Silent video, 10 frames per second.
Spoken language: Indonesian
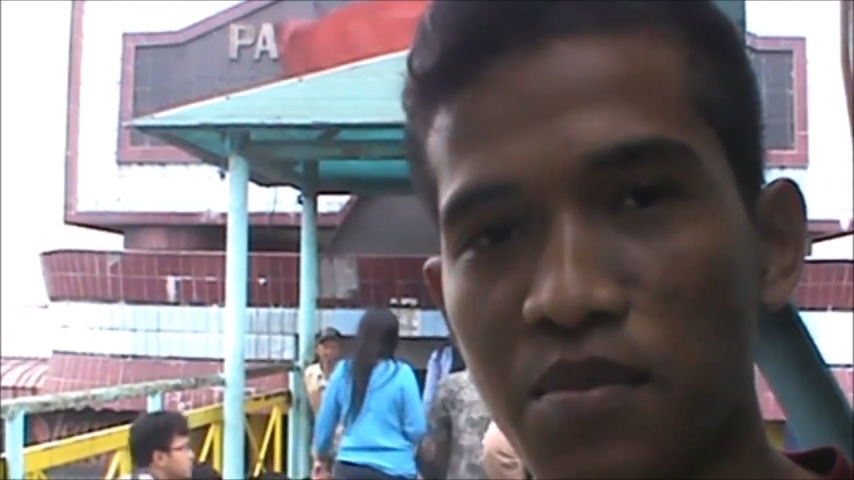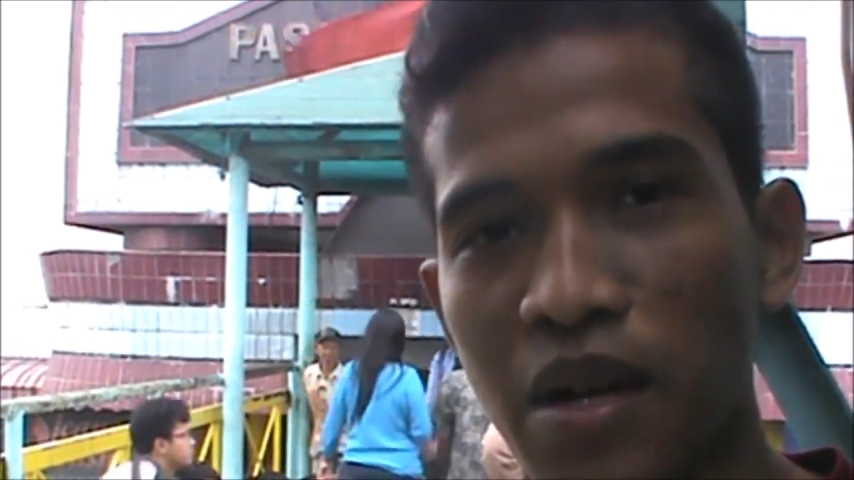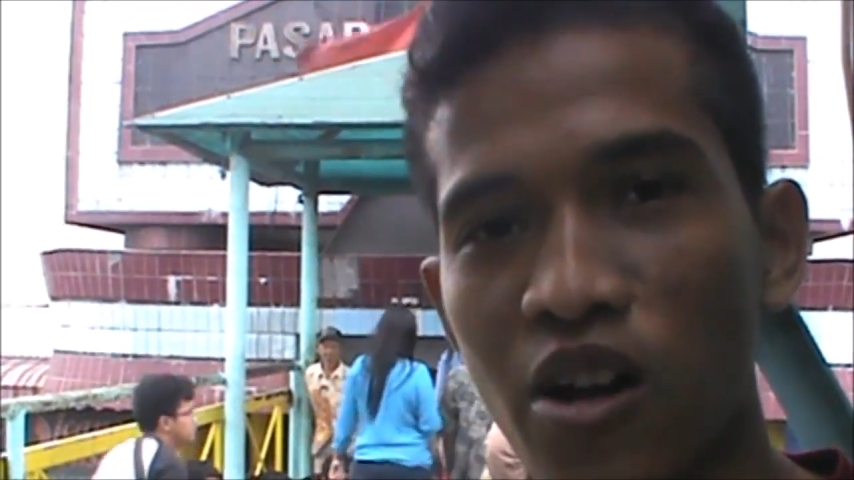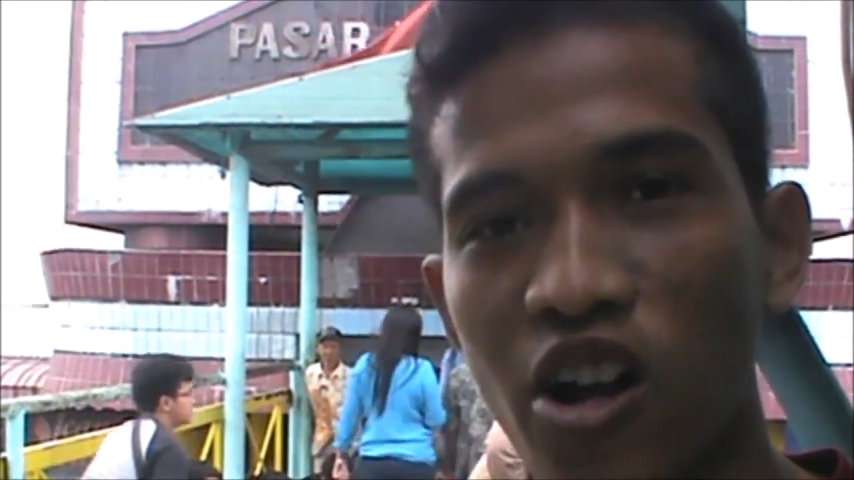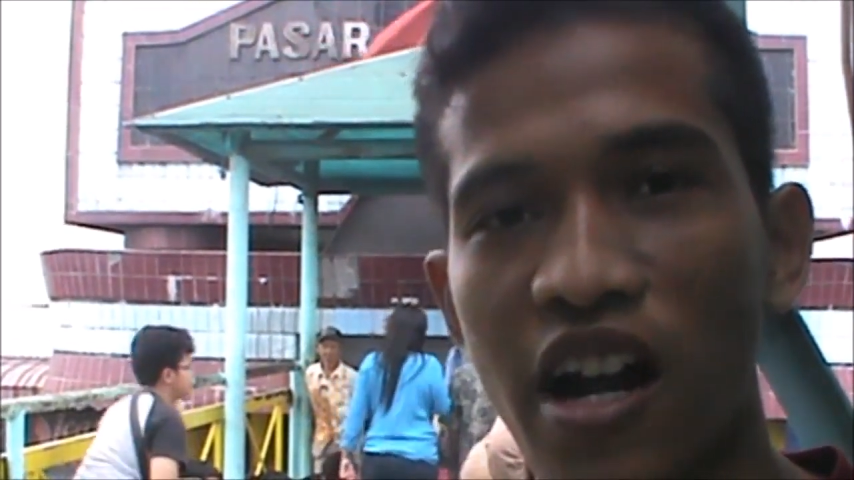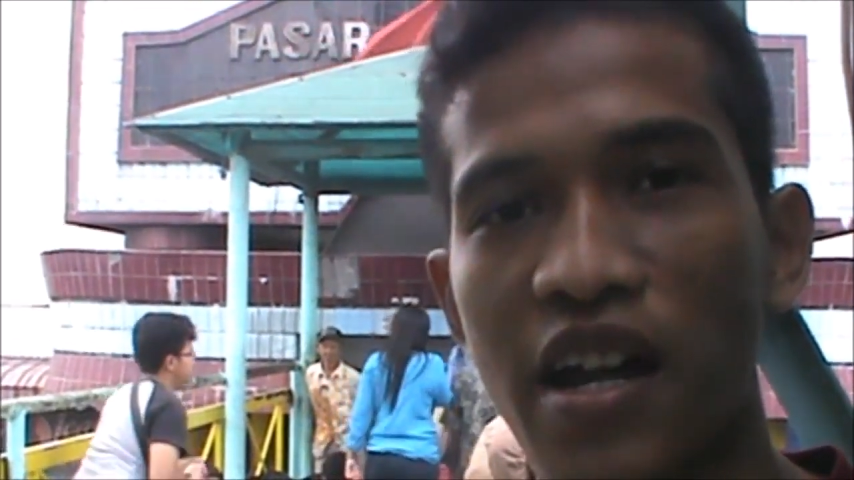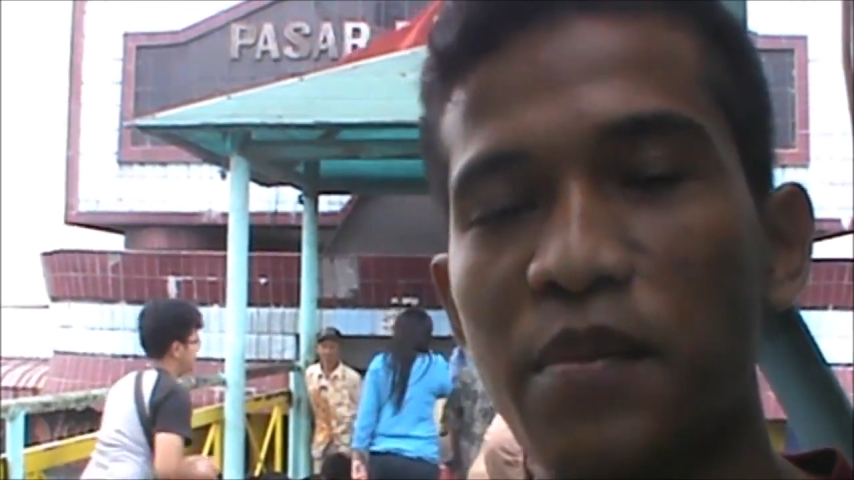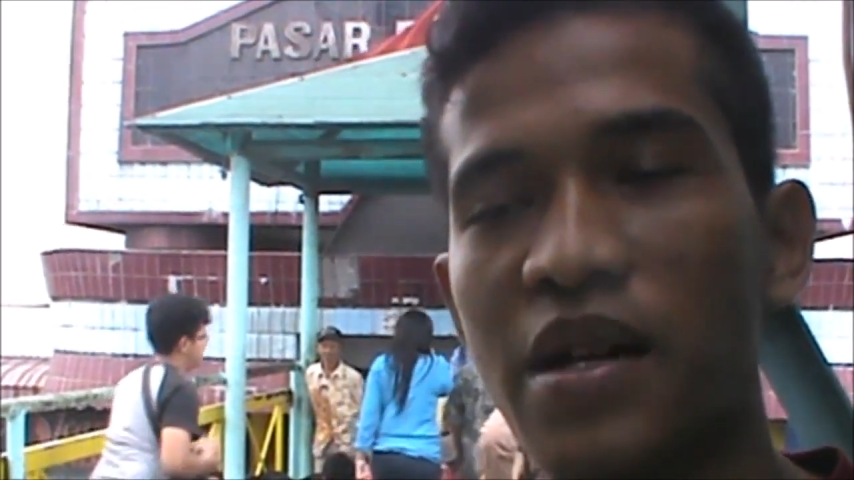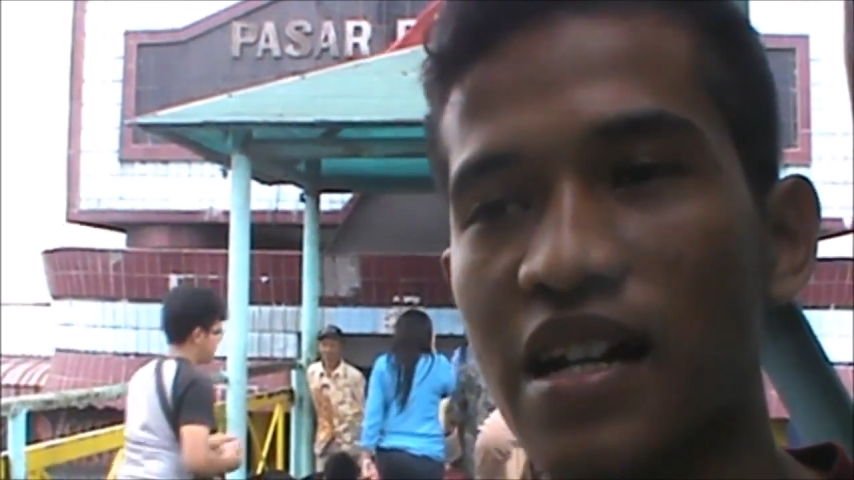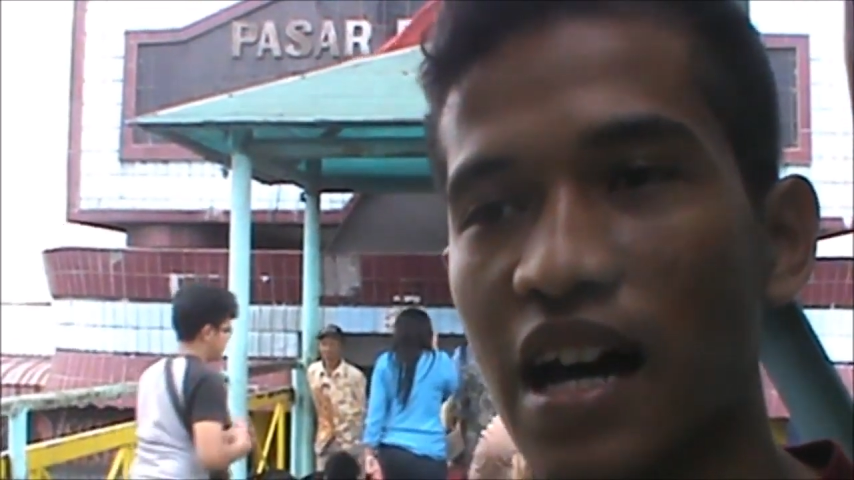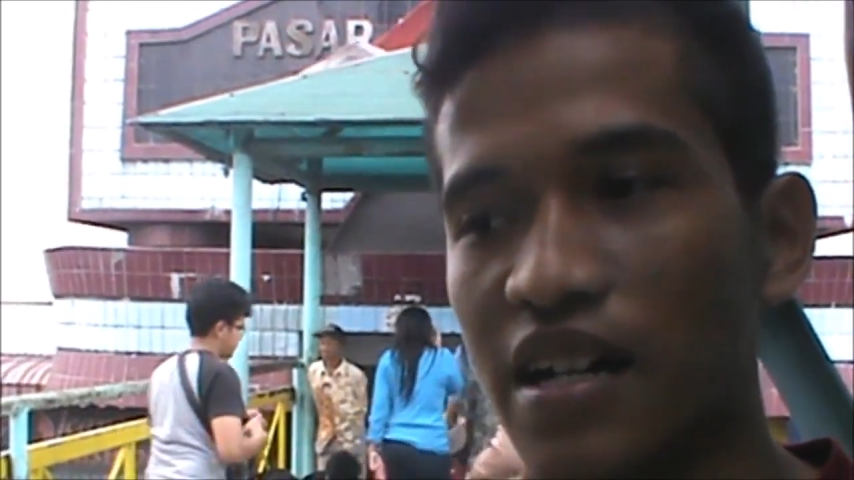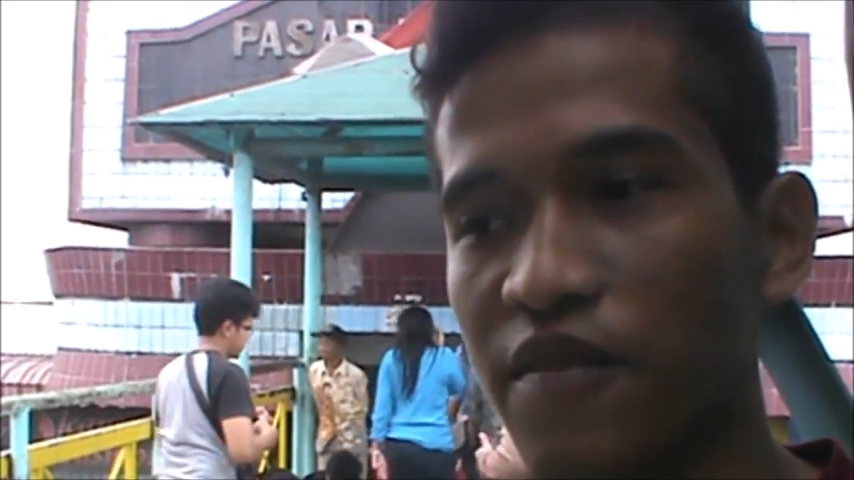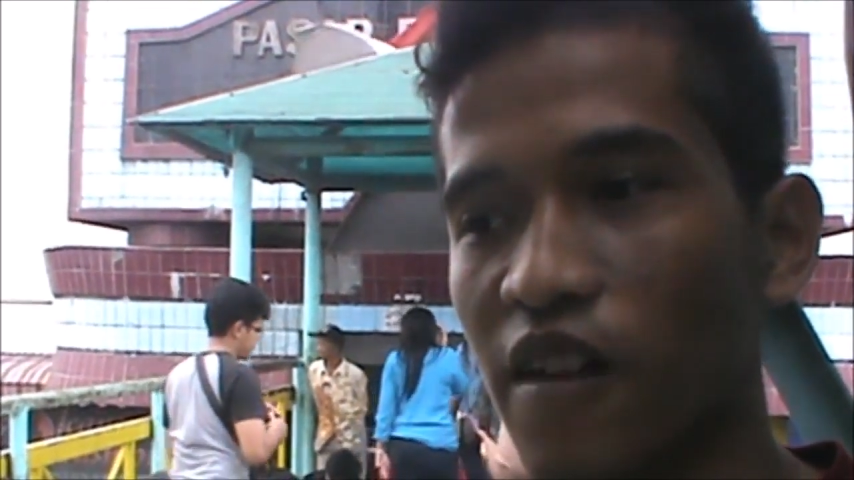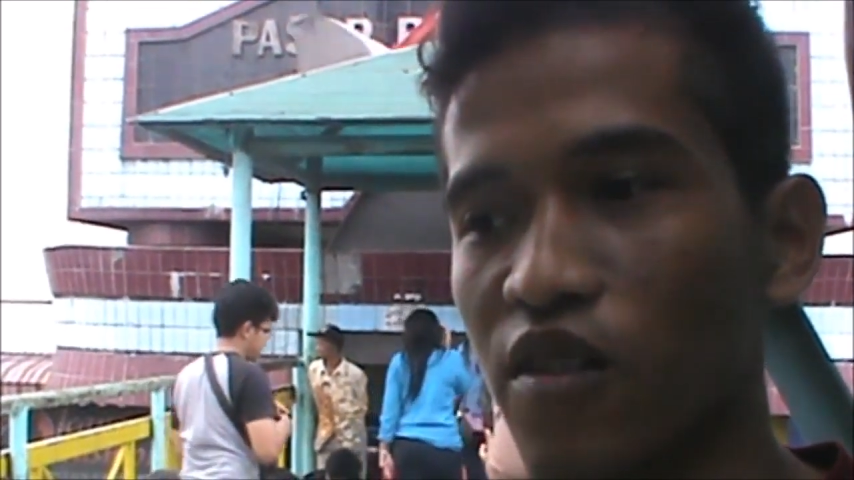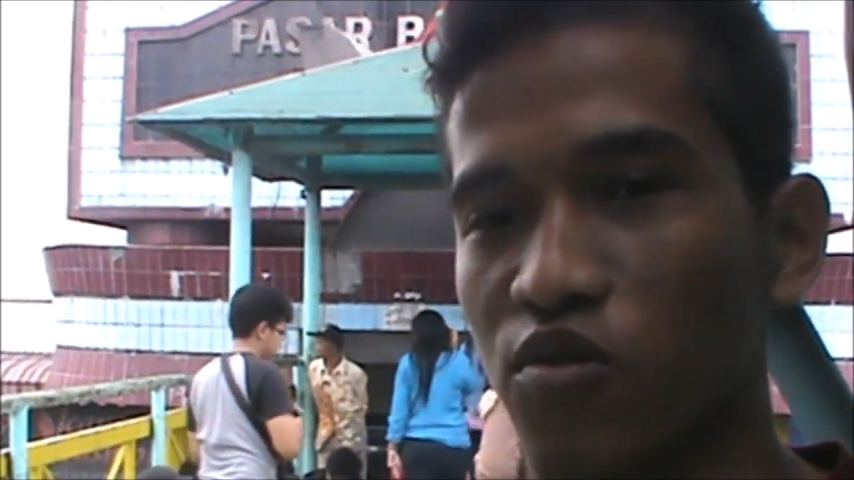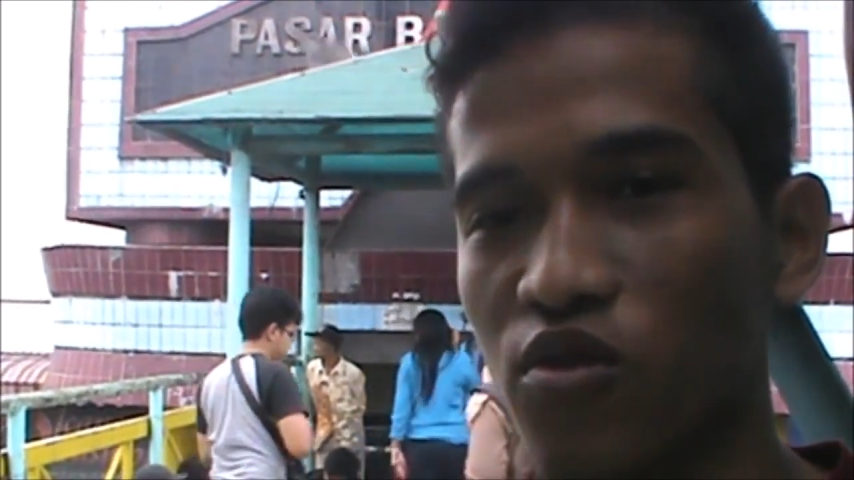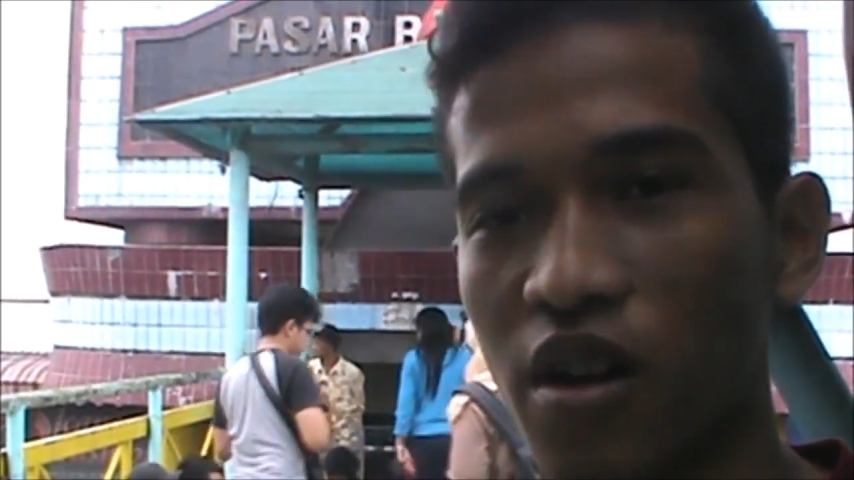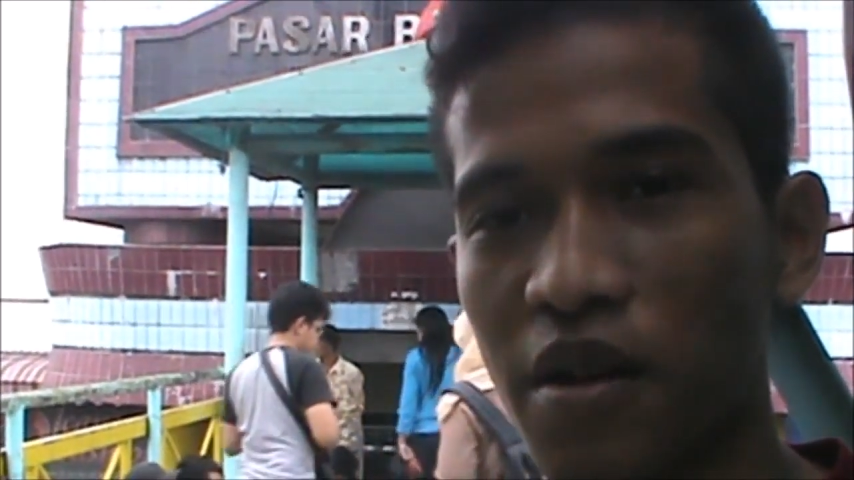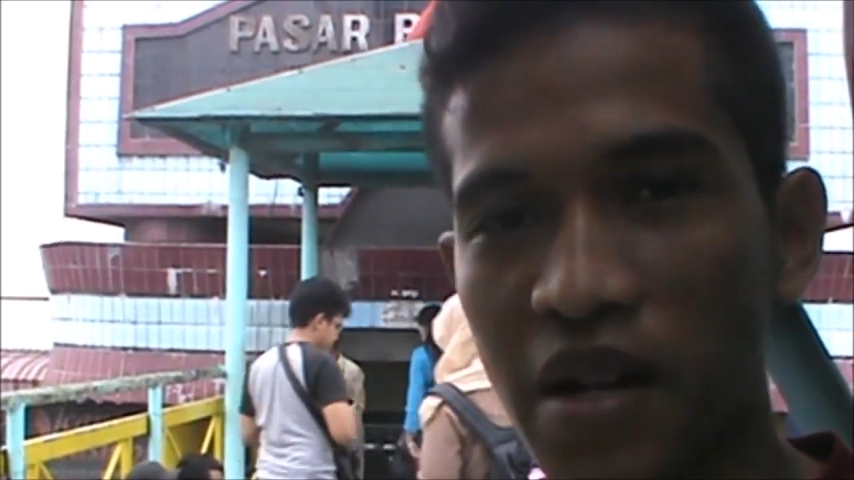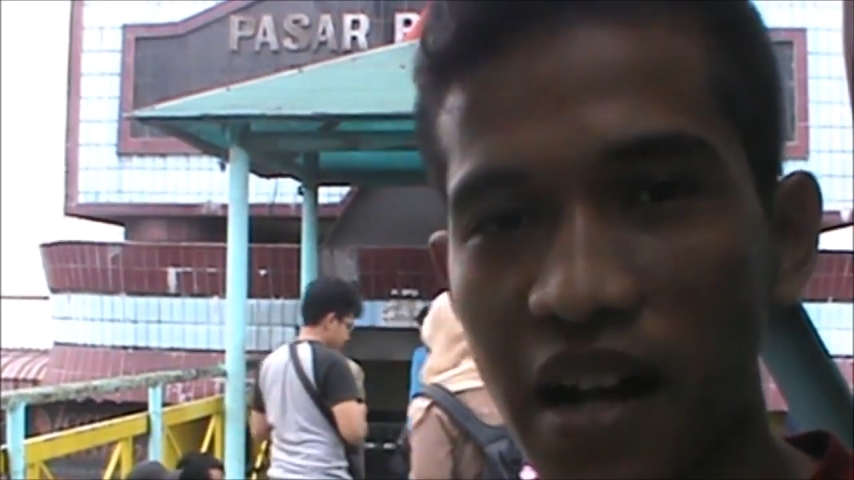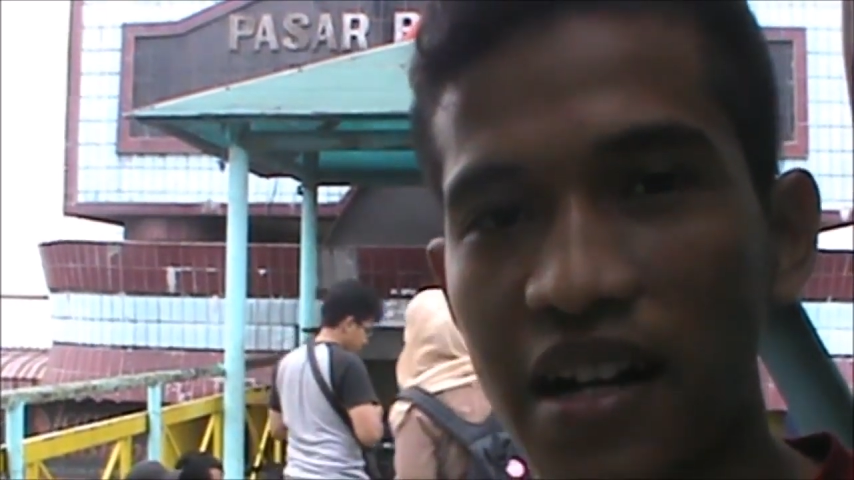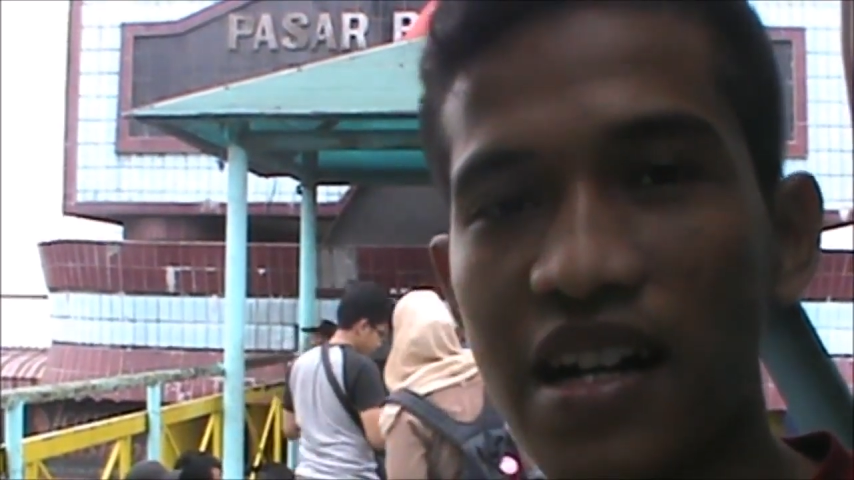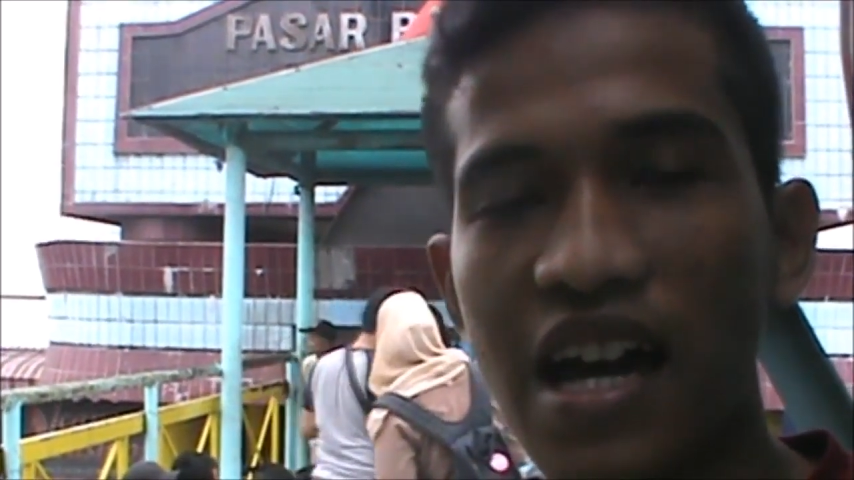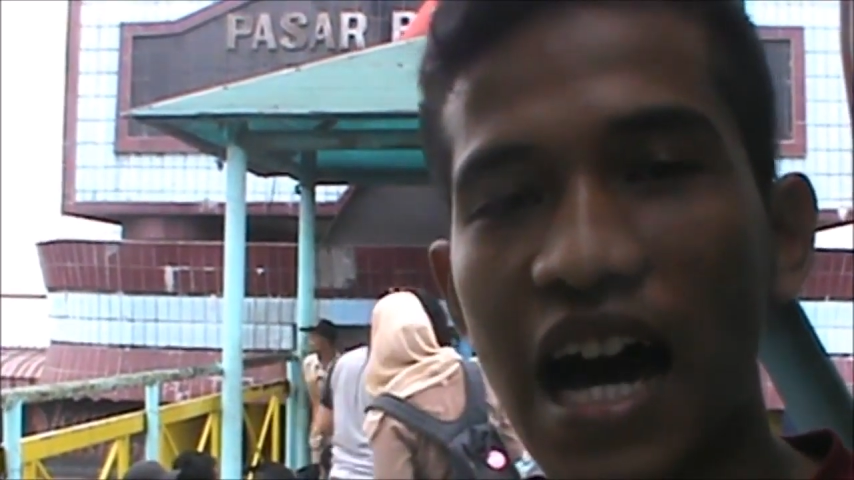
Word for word: pengeluaran yang benar, infrastruktur yang benar